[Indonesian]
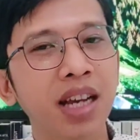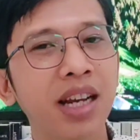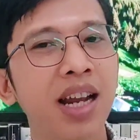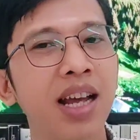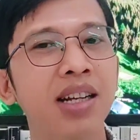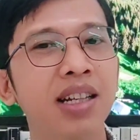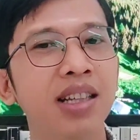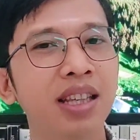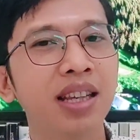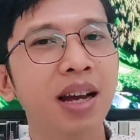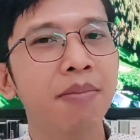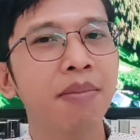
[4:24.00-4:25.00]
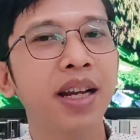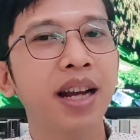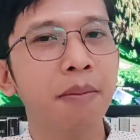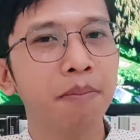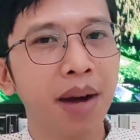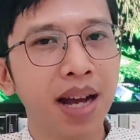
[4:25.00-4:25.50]
adalah ketika
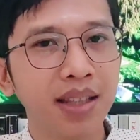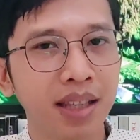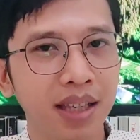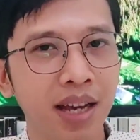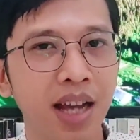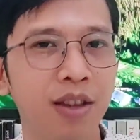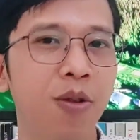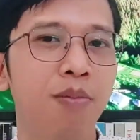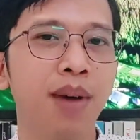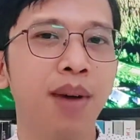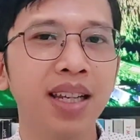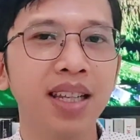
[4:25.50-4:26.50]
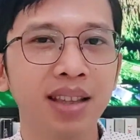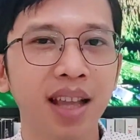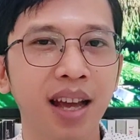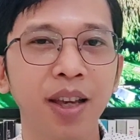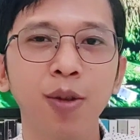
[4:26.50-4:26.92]
mereka bayi atau balita